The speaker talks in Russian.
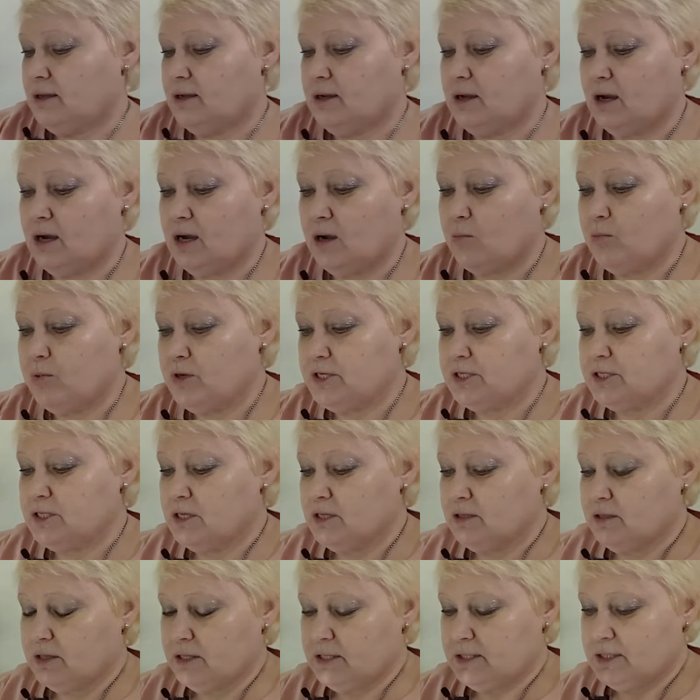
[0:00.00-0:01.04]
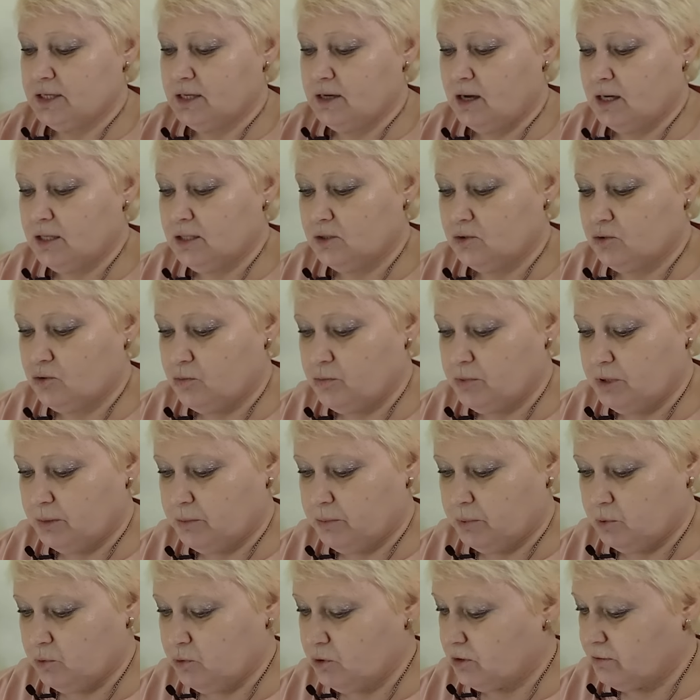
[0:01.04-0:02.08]
Как обычно на этих картах у меня
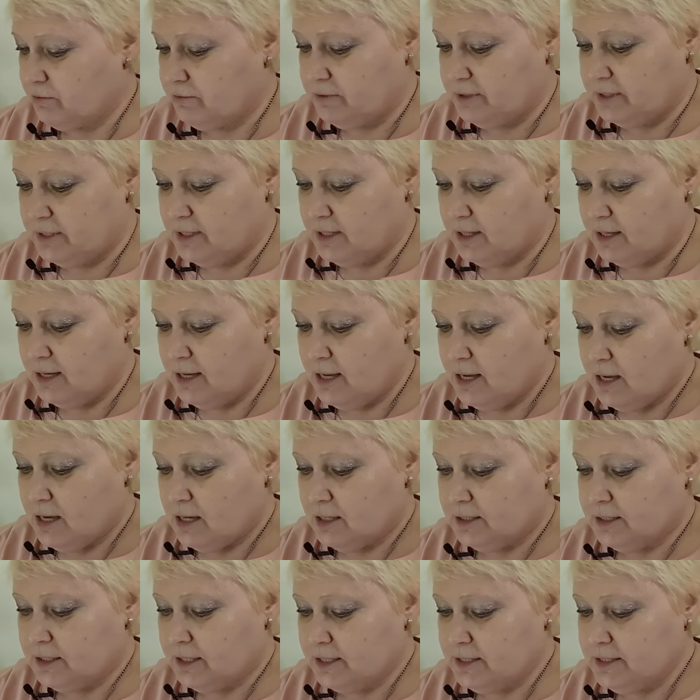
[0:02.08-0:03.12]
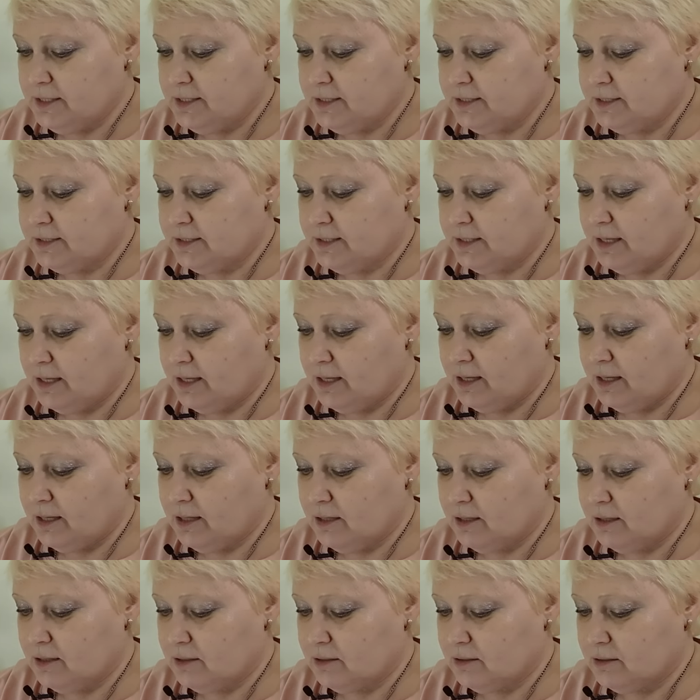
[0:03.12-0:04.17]
плохо видно. Традиции
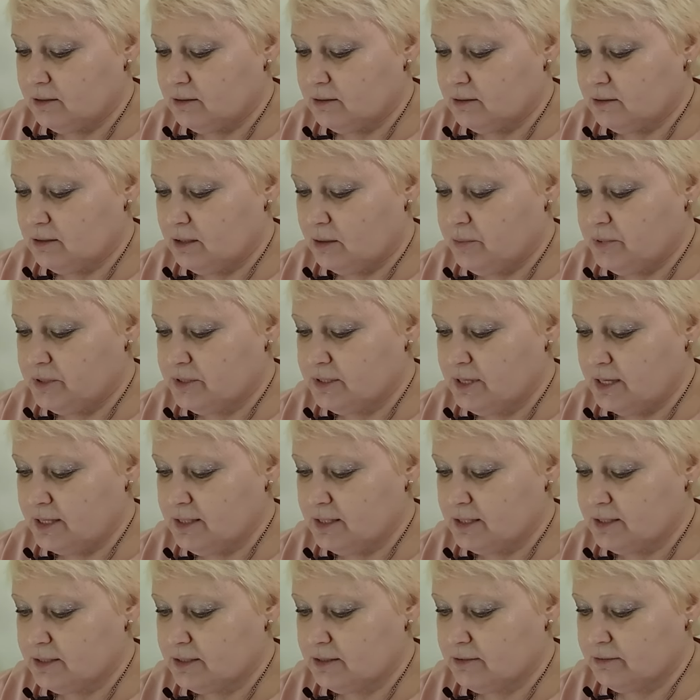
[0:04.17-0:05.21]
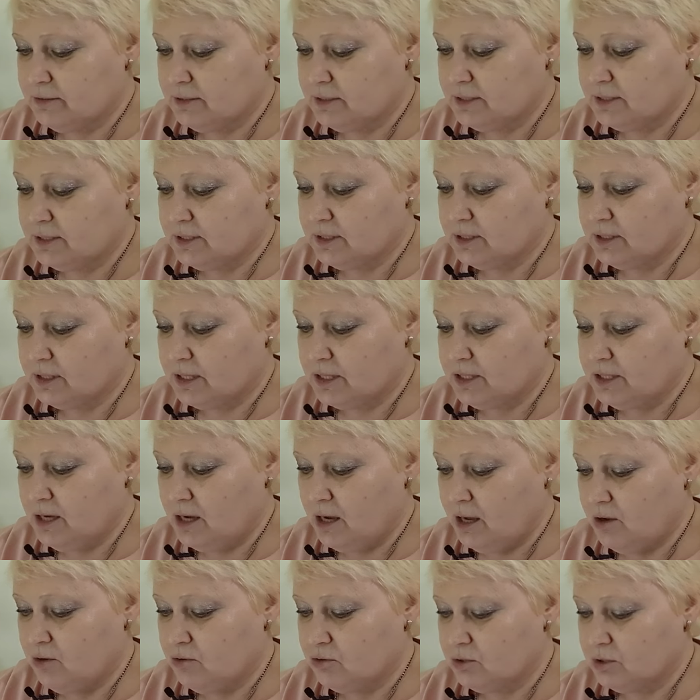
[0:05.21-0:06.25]
и обязательства
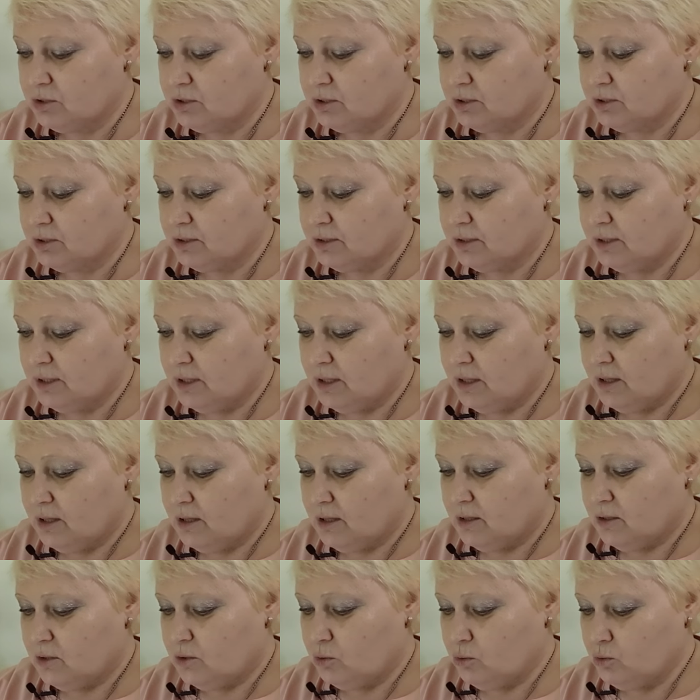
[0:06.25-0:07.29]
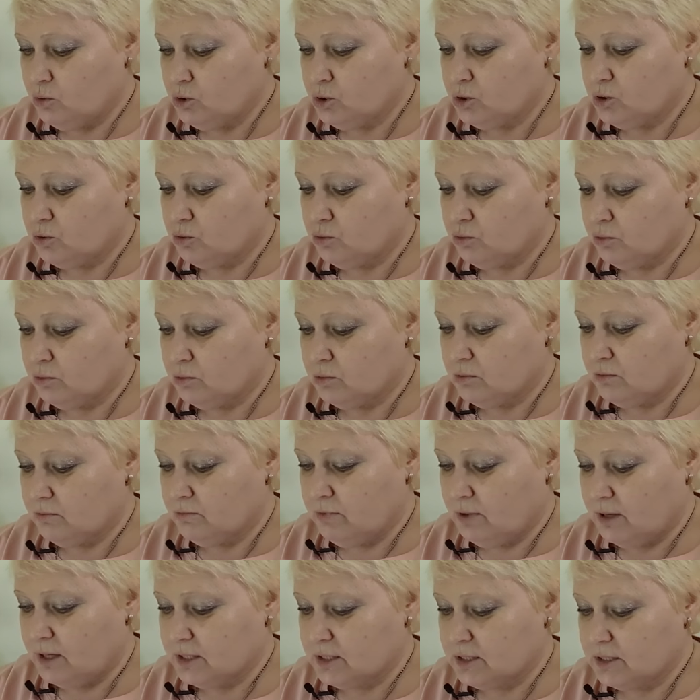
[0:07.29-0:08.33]
сохраняют то, что
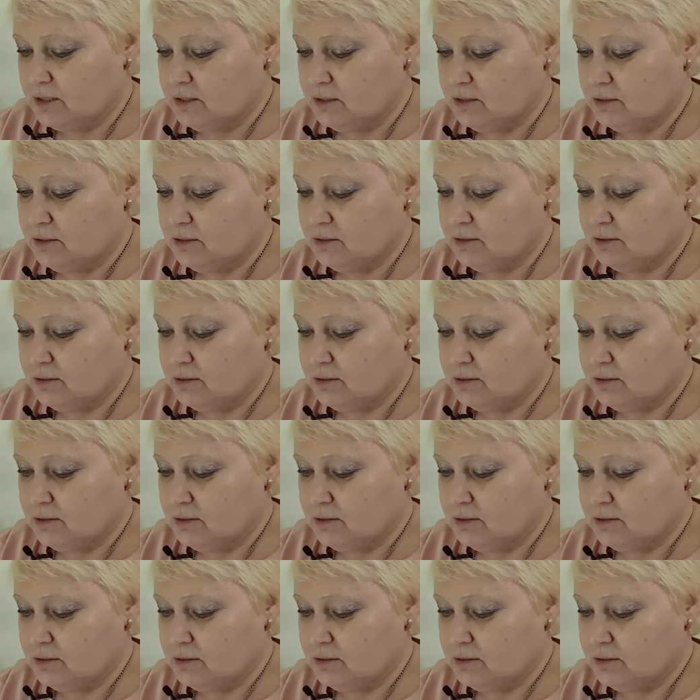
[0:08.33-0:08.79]
важно.